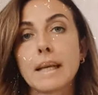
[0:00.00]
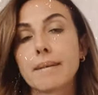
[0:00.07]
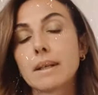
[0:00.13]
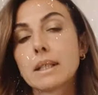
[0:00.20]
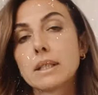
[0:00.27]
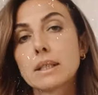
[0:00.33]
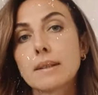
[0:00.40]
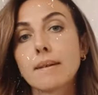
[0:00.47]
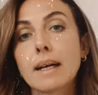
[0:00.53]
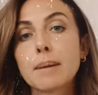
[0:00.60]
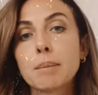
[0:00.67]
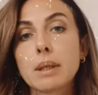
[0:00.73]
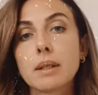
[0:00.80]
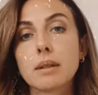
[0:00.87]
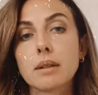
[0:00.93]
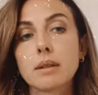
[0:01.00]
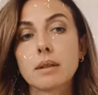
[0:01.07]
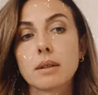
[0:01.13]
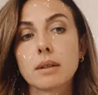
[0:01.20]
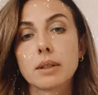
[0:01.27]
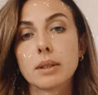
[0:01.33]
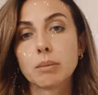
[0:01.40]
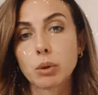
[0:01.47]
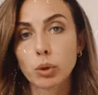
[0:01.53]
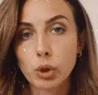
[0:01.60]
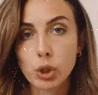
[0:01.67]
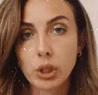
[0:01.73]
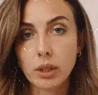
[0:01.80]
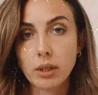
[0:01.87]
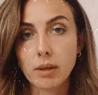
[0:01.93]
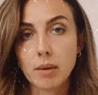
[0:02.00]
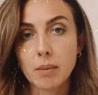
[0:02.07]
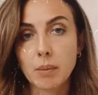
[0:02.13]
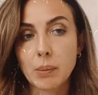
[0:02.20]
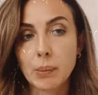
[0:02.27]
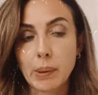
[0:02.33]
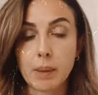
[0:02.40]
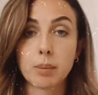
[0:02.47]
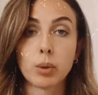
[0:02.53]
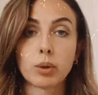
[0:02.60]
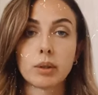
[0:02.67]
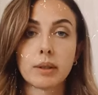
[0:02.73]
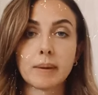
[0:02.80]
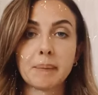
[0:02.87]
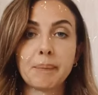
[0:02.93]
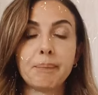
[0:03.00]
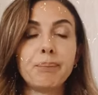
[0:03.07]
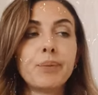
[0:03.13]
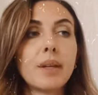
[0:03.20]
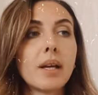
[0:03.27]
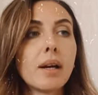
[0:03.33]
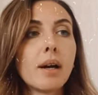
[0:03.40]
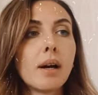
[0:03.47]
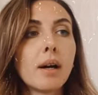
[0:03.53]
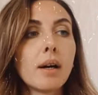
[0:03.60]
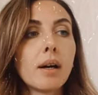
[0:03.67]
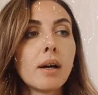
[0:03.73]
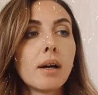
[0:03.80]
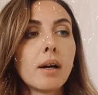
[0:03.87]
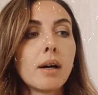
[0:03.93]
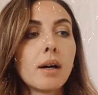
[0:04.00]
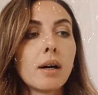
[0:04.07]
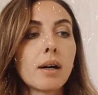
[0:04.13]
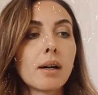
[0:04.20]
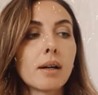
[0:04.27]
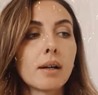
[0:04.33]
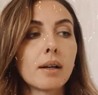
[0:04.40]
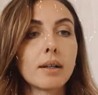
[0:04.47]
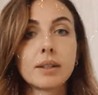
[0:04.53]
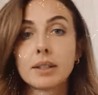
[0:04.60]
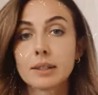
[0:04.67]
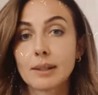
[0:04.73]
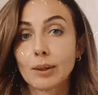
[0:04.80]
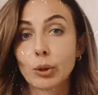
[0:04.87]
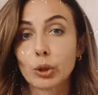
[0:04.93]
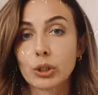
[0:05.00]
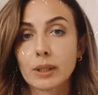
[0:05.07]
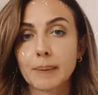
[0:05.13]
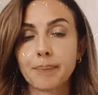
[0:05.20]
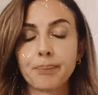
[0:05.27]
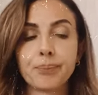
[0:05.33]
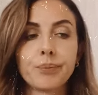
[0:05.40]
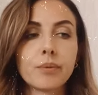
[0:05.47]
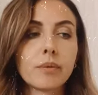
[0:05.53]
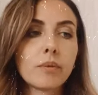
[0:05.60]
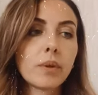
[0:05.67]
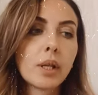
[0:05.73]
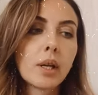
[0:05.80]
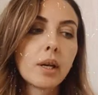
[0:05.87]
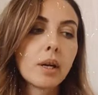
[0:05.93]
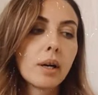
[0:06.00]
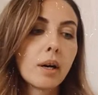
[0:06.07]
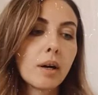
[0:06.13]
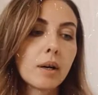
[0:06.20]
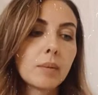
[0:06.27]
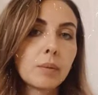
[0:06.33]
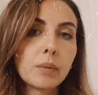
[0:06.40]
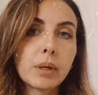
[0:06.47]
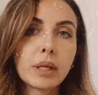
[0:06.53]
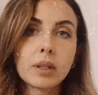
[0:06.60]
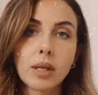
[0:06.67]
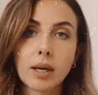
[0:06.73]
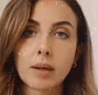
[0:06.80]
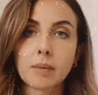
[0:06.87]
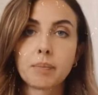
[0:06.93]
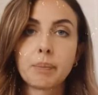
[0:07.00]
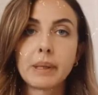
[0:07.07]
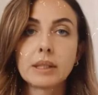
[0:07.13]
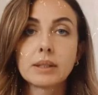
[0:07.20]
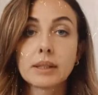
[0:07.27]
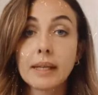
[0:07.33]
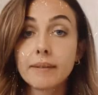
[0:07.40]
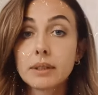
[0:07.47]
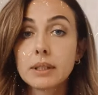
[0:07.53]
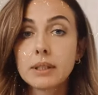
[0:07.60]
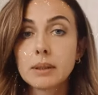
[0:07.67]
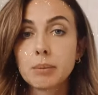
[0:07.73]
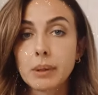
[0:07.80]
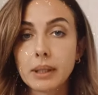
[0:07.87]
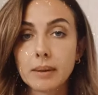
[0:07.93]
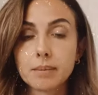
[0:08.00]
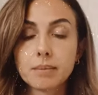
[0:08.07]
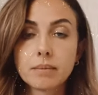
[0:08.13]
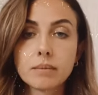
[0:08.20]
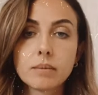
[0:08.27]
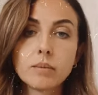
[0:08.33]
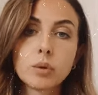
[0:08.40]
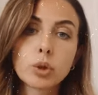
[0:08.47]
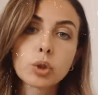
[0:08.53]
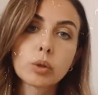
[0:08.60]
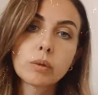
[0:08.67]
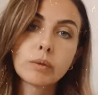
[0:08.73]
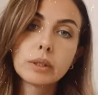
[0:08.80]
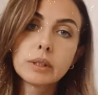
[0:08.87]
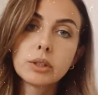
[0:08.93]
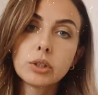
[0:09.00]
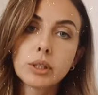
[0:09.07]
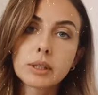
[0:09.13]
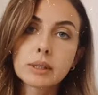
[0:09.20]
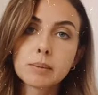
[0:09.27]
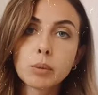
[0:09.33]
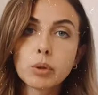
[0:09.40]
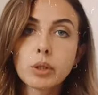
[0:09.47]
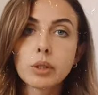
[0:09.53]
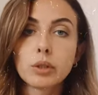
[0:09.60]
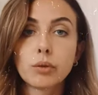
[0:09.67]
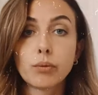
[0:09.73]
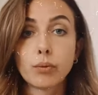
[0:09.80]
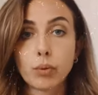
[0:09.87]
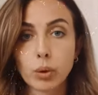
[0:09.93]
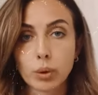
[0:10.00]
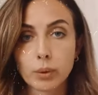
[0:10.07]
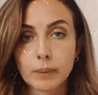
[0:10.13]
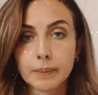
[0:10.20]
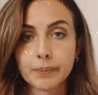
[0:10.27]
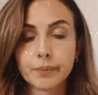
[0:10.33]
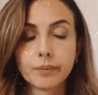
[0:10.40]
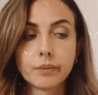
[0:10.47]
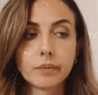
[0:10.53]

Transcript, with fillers: давайте с вами немножко поработаем. Несложно. Итак, представьте себе, что вы сейчас смотрите в воду.